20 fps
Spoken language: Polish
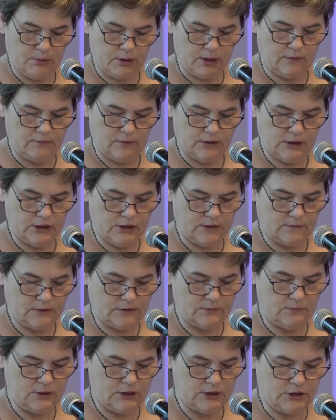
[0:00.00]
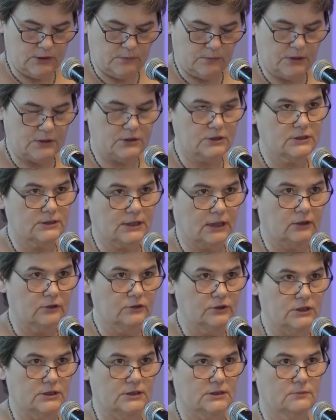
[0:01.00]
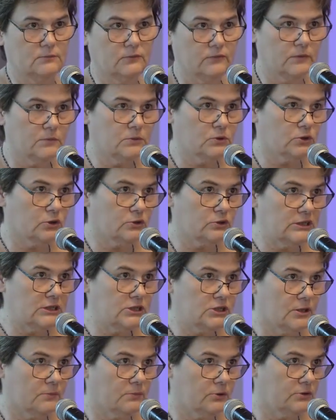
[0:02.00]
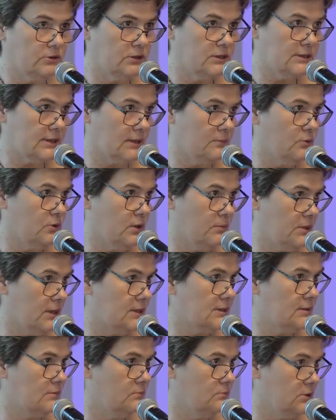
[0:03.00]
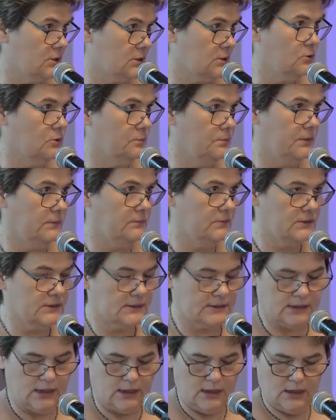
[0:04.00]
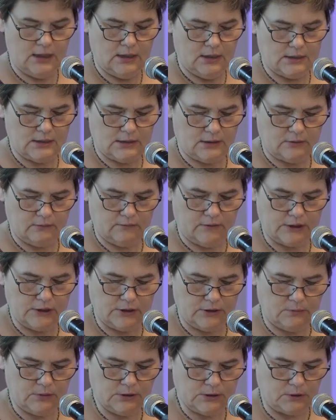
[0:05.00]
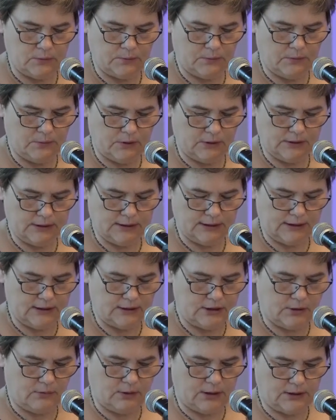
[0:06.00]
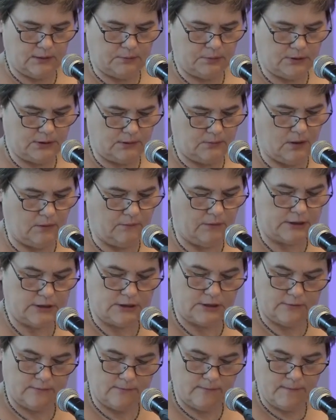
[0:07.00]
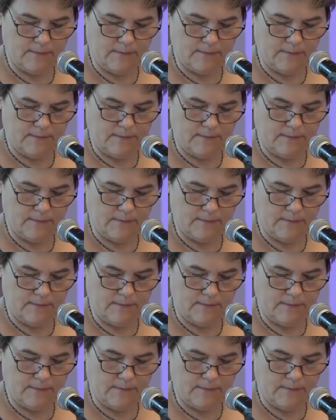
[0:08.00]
pojawili się w tym mieście pierwsi zakonnicy. Mówimy tu o Nysie, bo Nysa była miastem biskupi, więc stąd właśnie biskupi mogli takie działania podejmować.